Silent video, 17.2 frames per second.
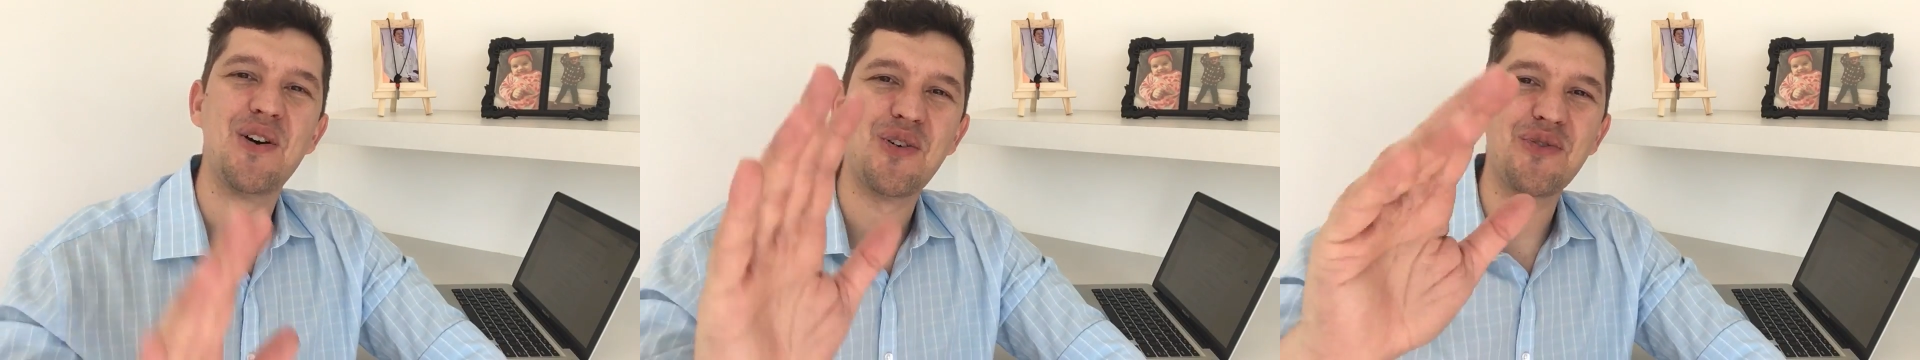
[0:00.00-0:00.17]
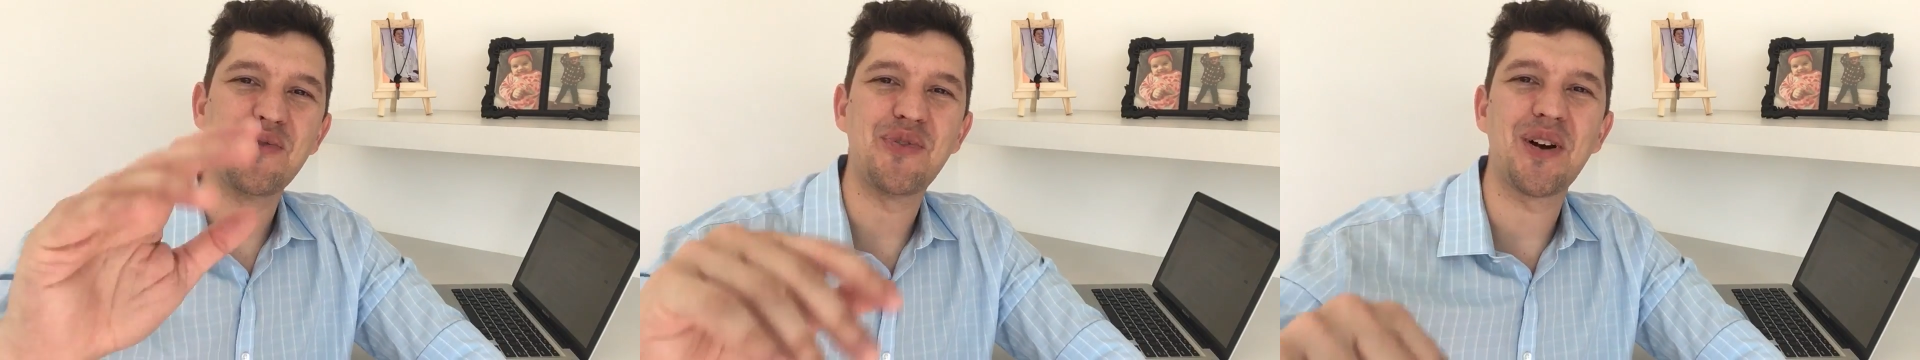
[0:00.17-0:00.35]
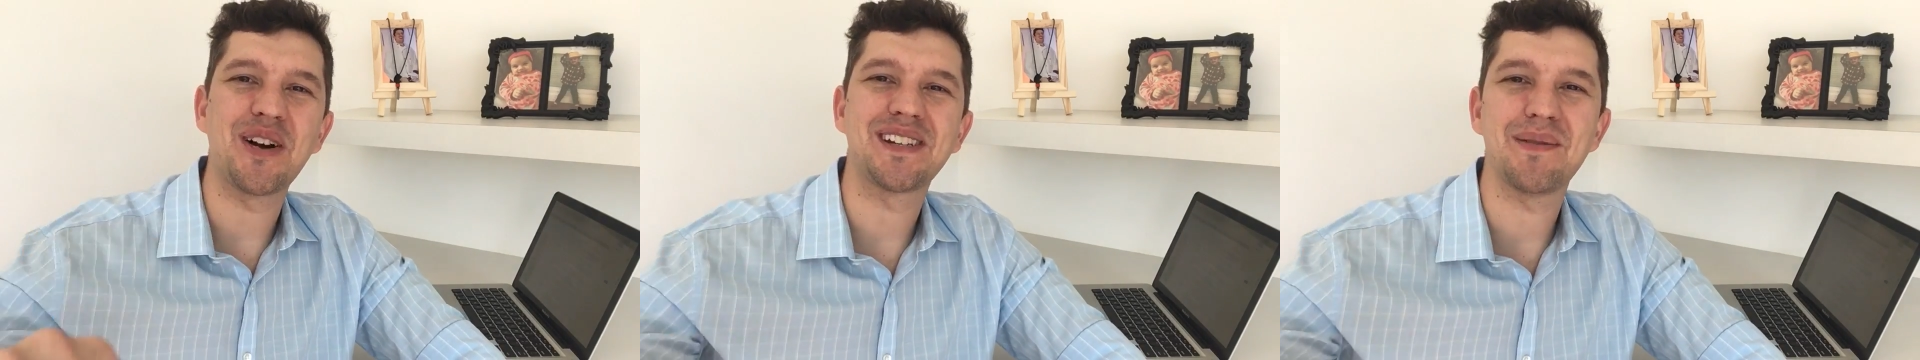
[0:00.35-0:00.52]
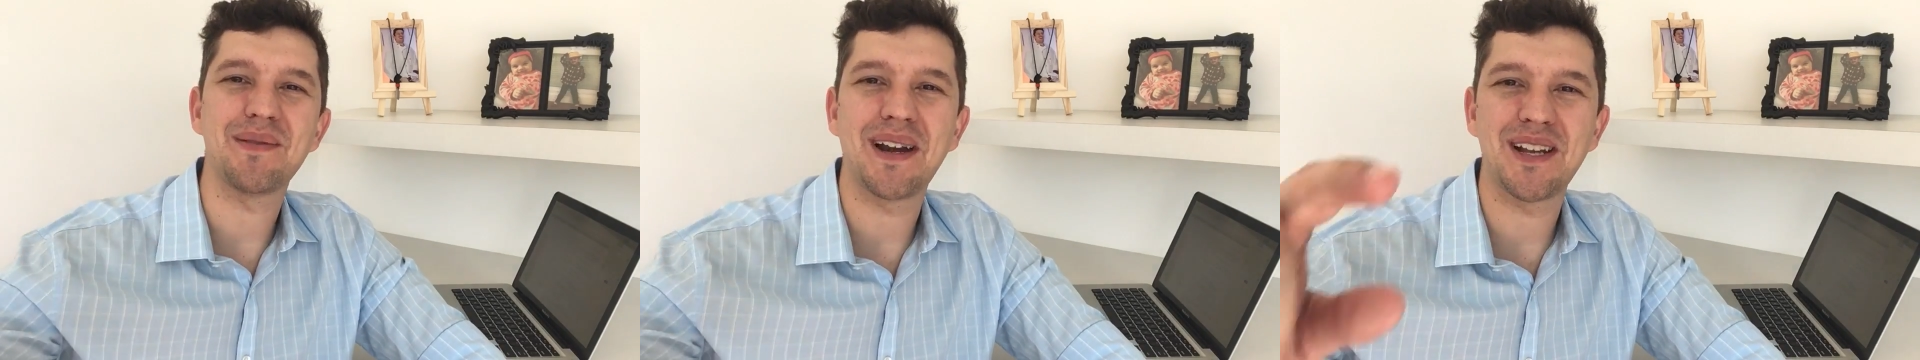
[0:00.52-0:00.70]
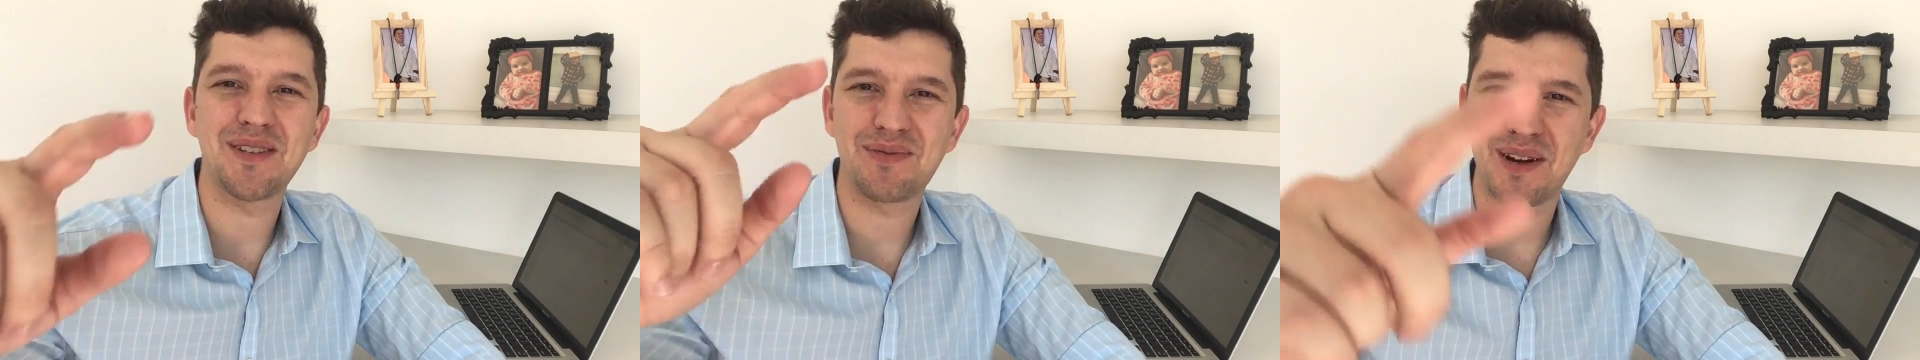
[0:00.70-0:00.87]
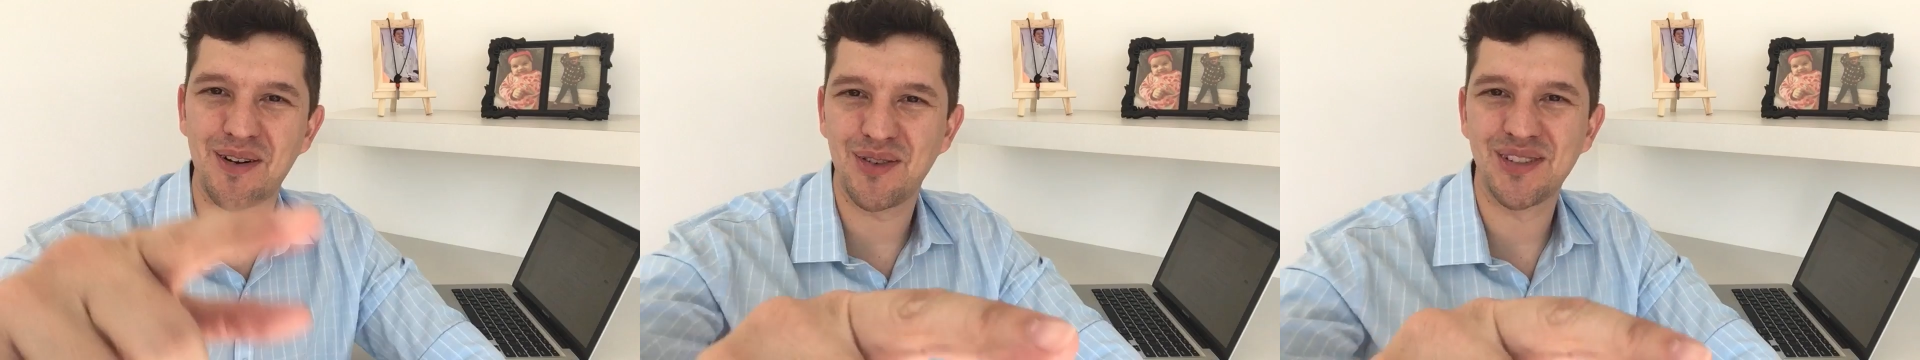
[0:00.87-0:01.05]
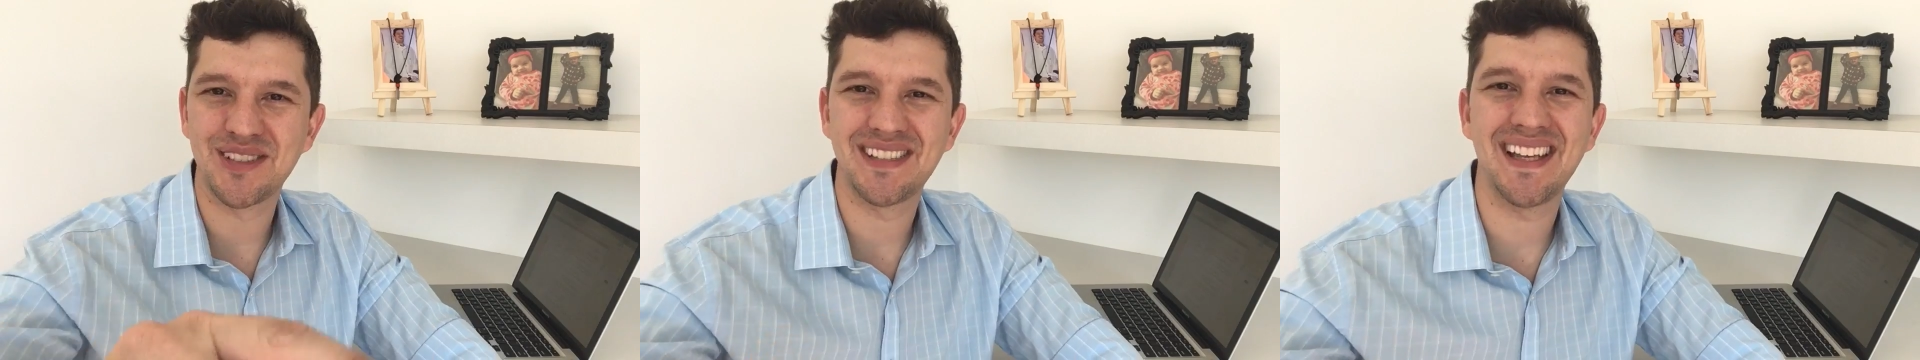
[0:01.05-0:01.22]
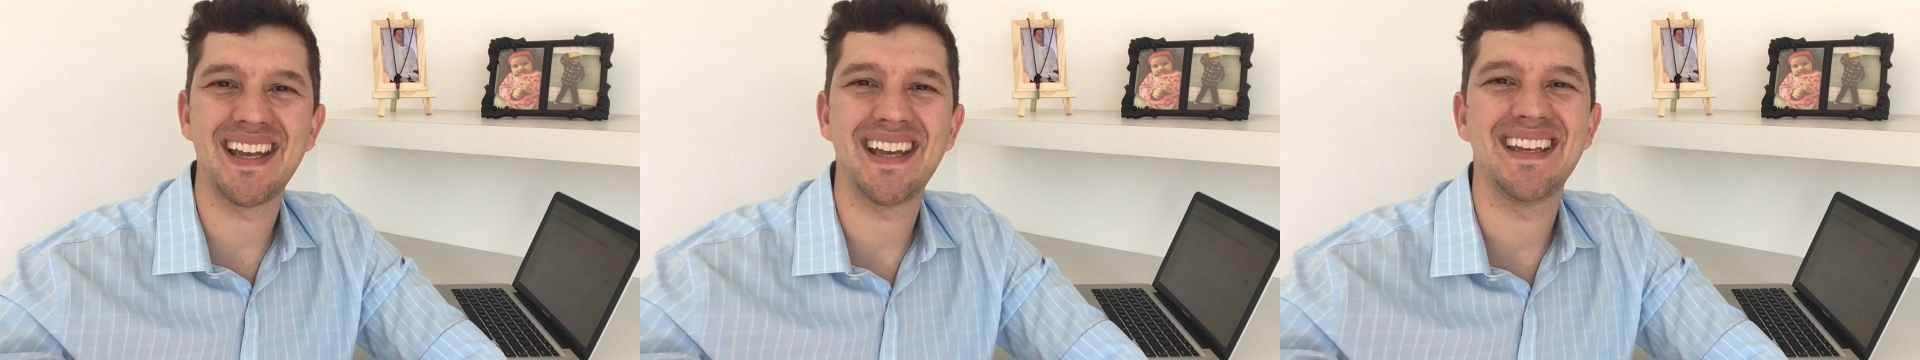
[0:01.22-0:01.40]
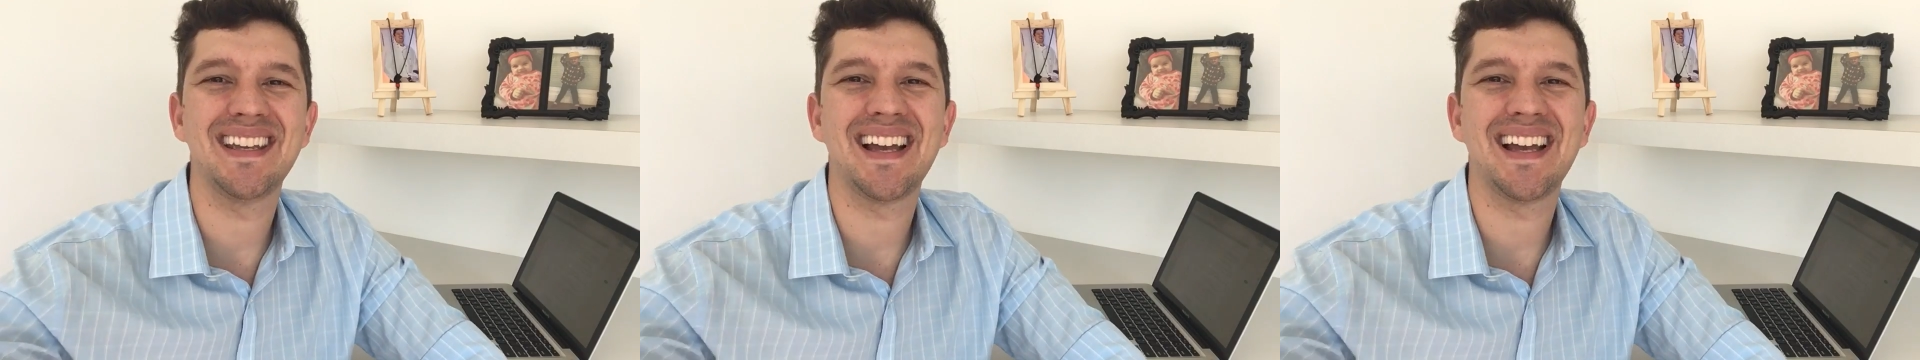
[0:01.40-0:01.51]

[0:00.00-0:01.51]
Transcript: Um forte abraço para você